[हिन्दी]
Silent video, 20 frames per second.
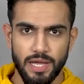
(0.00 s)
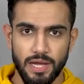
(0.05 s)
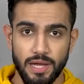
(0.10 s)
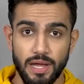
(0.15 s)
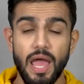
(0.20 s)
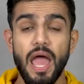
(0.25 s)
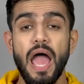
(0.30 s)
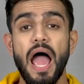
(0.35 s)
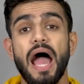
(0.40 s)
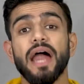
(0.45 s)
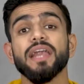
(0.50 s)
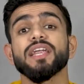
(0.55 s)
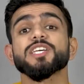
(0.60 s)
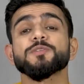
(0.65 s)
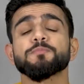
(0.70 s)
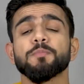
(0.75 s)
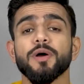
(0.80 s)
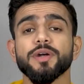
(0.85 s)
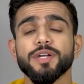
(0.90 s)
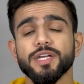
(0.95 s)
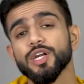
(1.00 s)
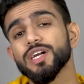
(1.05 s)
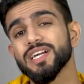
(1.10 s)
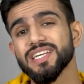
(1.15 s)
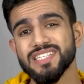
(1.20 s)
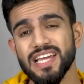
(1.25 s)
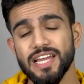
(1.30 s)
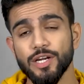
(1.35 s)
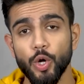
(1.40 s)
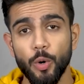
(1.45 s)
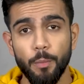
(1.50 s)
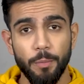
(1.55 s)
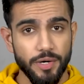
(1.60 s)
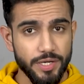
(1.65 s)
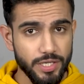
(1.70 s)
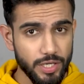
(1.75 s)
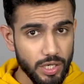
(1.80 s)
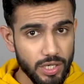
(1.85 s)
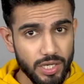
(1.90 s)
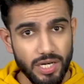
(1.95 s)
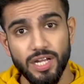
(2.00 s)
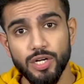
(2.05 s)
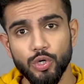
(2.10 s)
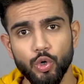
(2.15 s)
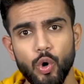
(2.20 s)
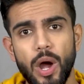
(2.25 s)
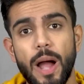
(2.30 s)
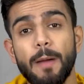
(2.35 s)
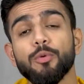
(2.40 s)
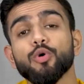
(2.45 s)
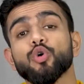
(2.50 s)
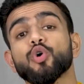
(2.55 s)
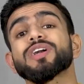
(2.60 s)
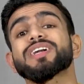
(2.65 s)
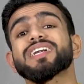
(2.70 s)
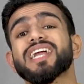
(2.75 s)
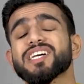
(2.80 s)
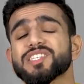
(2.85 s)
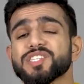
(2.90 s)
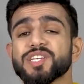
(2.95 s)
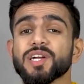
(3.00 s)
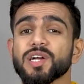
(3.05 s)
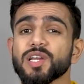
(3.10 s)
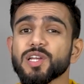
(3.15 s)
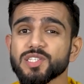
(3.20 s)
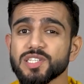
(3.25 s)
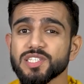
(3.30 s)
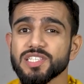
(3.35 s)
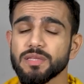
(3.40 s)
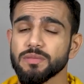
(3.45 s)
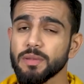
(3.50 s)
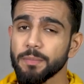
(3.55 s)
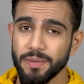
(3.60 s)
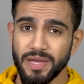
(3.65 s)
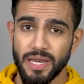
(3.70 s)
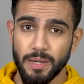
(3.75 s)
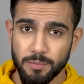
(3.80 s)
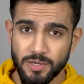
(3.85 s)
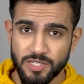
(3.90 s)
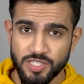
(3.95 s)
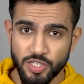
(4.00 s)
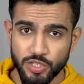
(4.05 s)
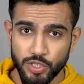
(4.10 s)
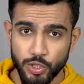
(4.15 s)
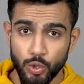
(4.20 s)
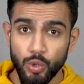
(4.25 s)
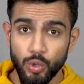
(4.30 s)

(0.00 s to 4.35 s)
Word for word: आया एंड इस पर्टिकुलर डिजाइन को पर्टिकुलर कलर को आप लोग कॉन्ट्रास्टिंग कलर्स के साथ में पेयर अप कर सकते